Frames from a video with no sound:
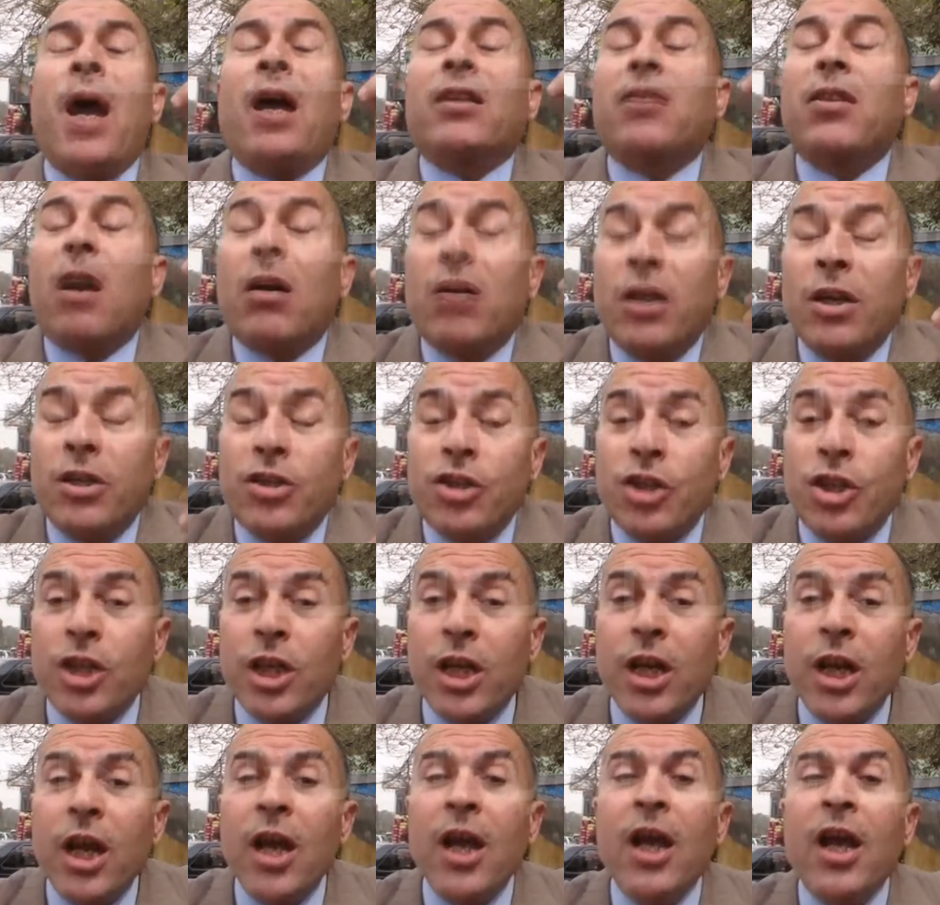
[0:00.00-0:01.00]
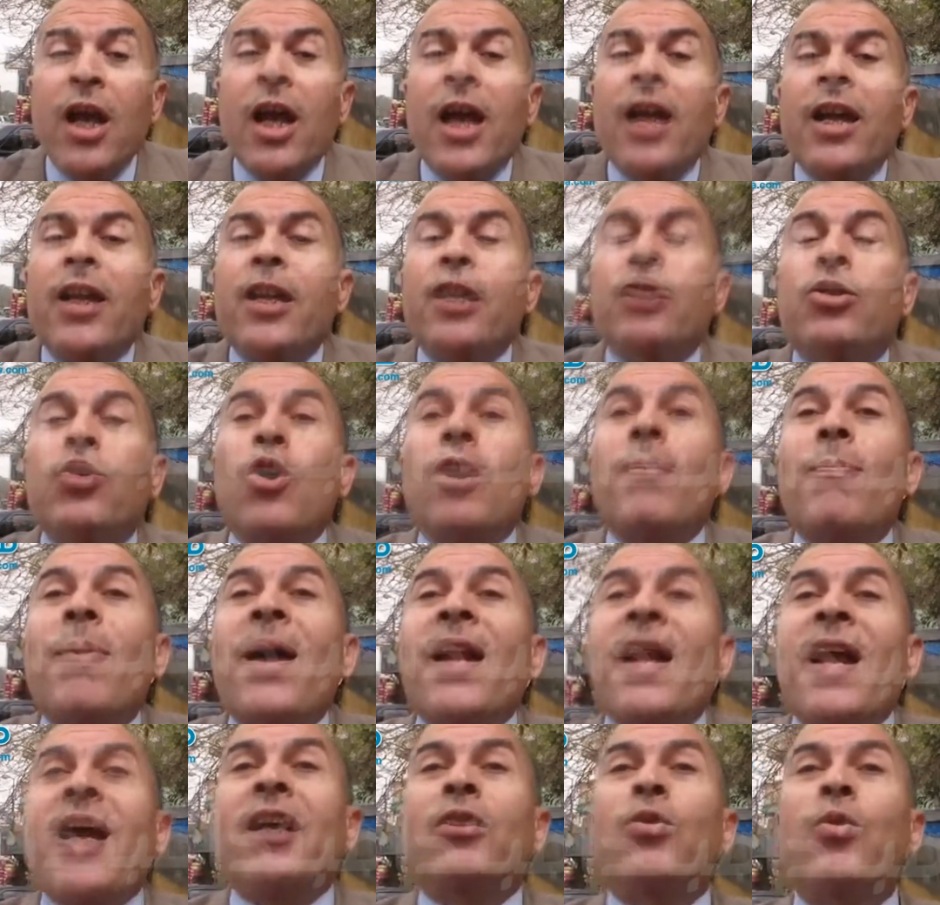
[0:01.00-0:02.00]
ما اعتقدش ان
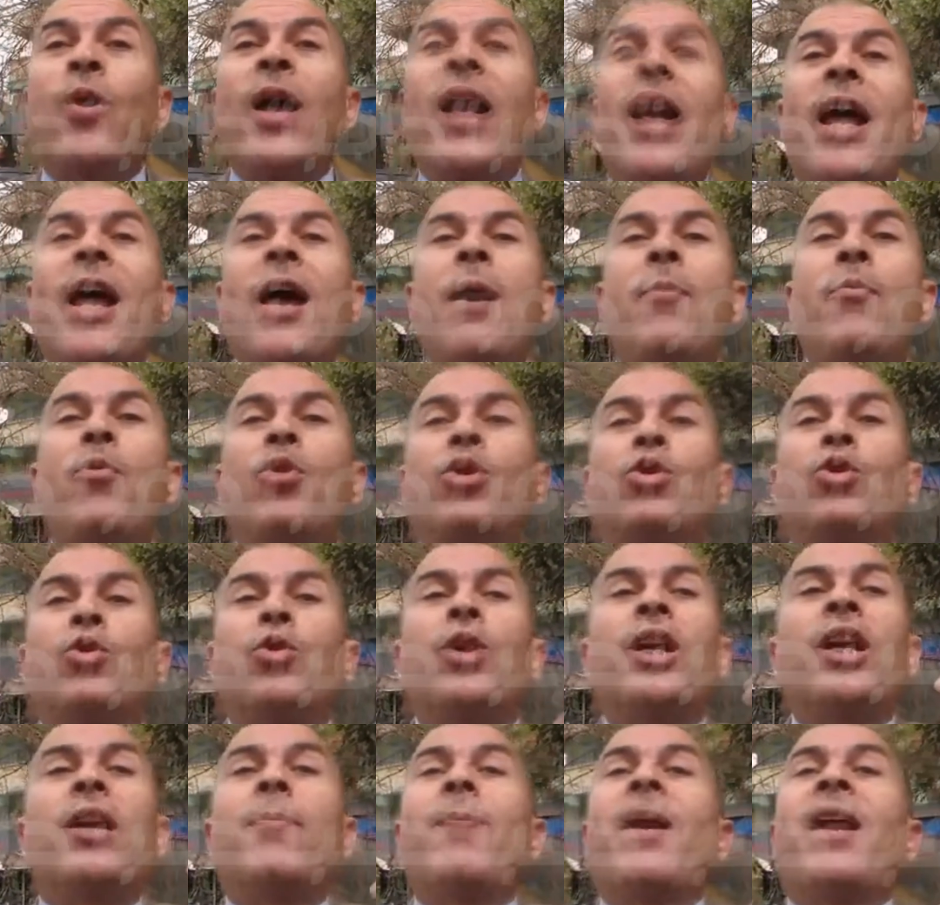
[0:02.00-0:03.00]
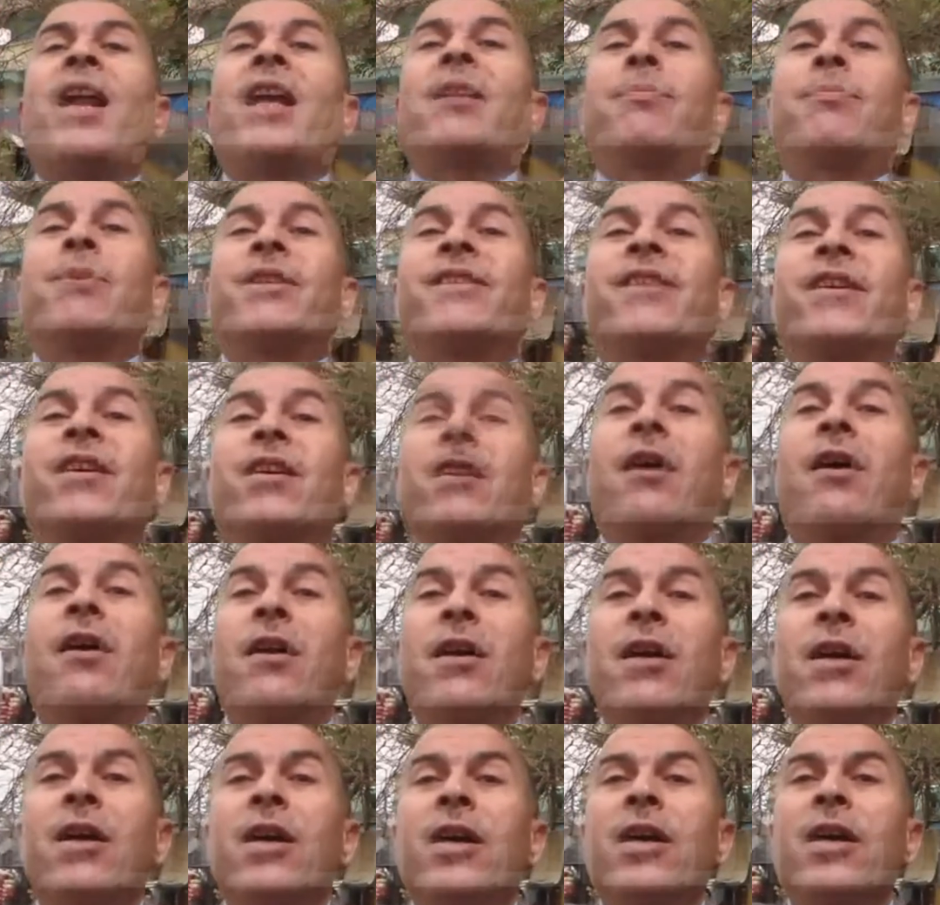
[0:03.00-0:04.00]
دول بنات ولا يموتوا للبنات
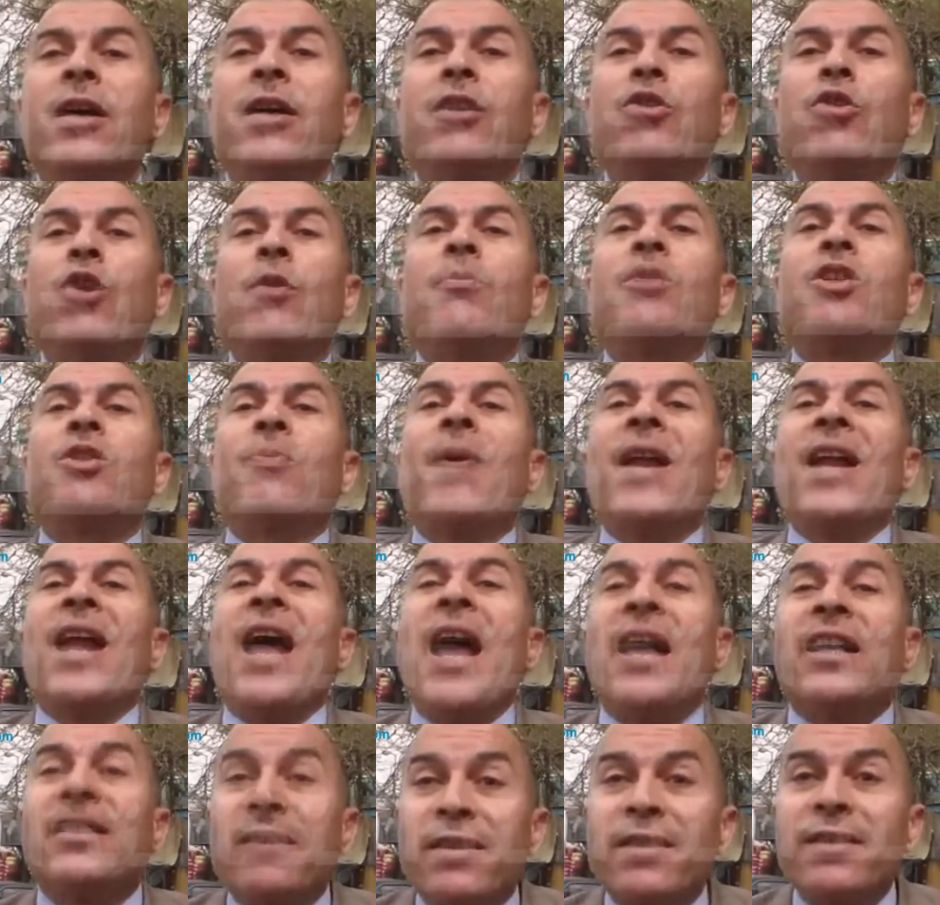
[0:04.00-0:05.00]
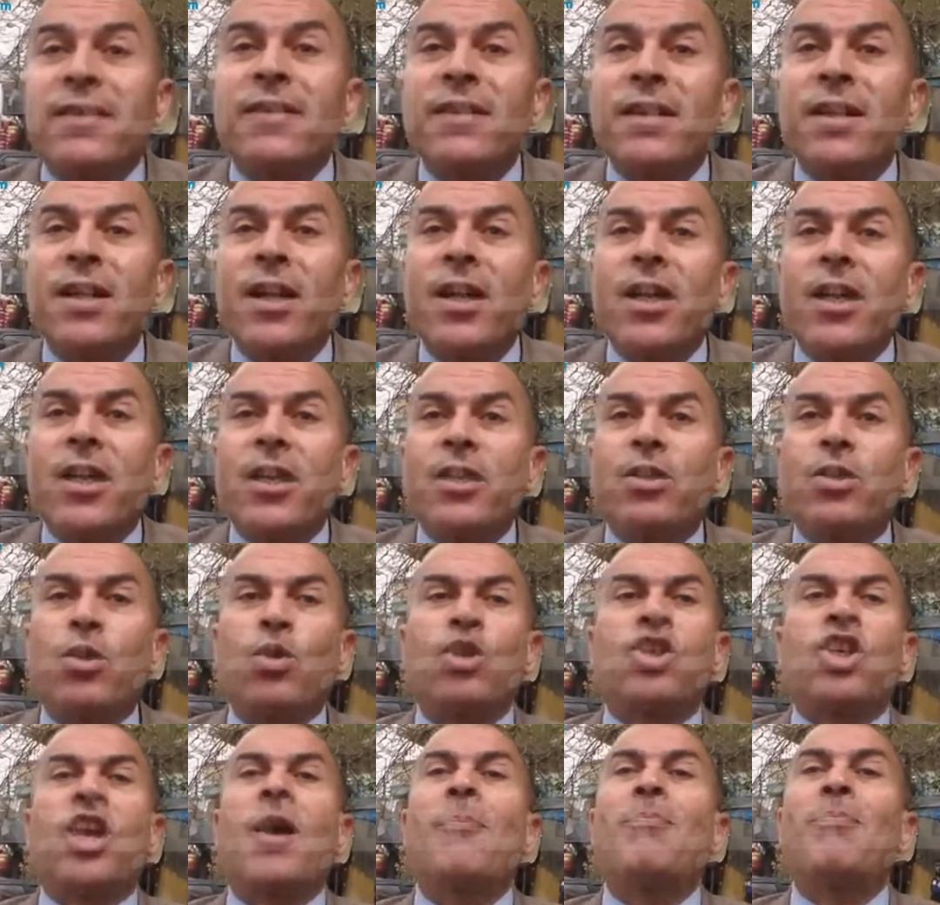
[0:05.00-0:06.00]
بصله دول مش بنات
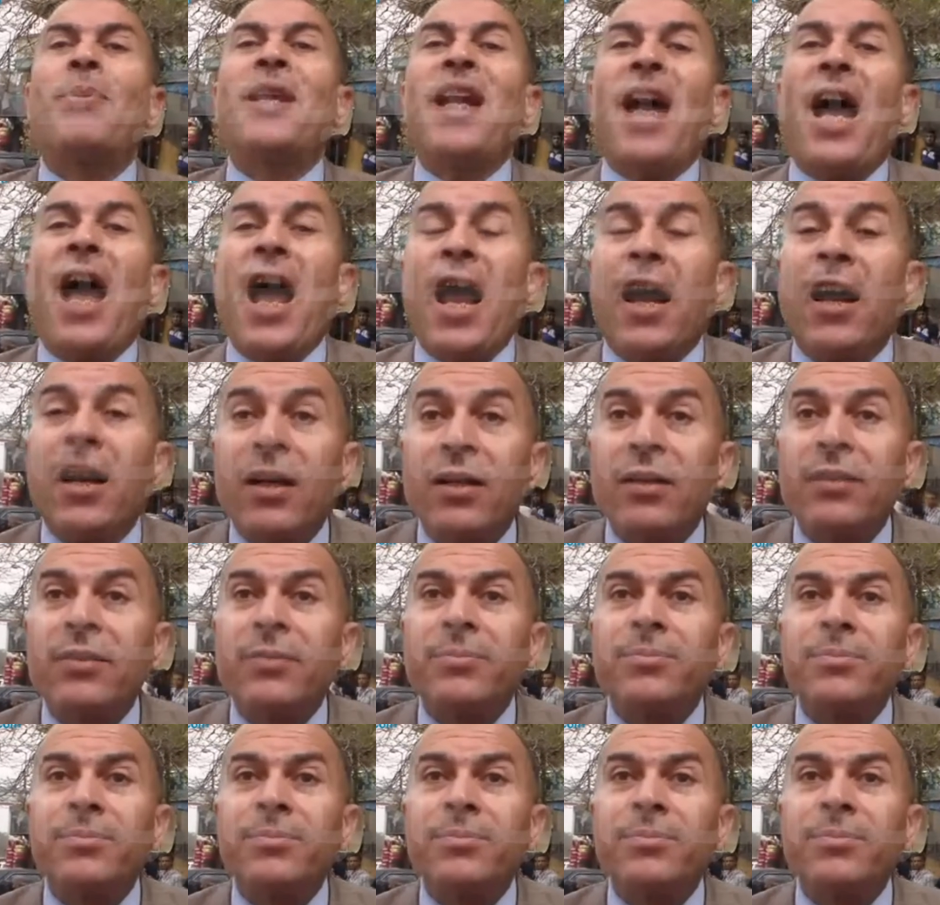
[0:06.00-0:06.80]
دول شبيحه